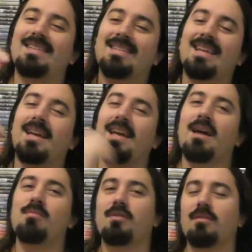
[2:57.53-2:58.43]

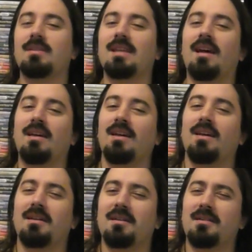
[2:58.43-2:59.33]
désagréable comme ça.
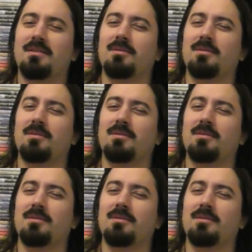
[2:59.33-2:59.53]
Euh,